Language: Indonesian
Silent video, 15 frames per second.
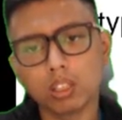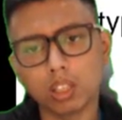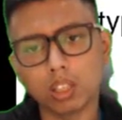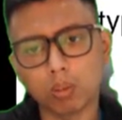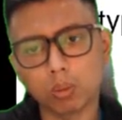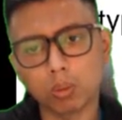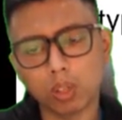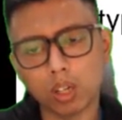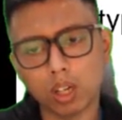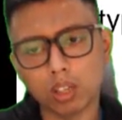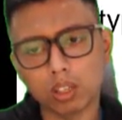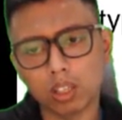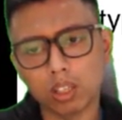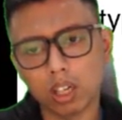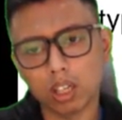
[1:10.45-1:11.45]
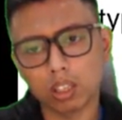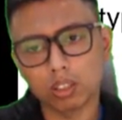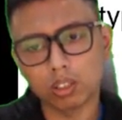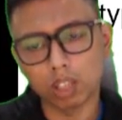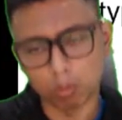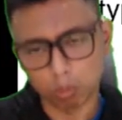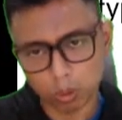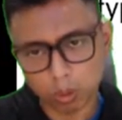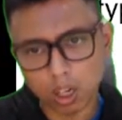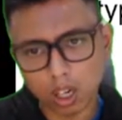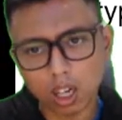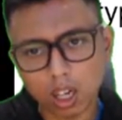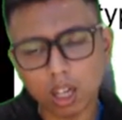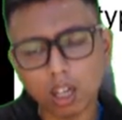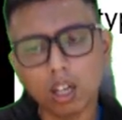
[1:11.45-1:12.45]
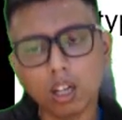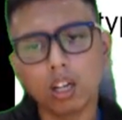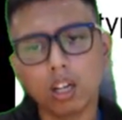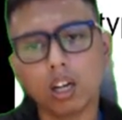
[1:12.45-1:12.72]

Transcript: samudra dengan samudra,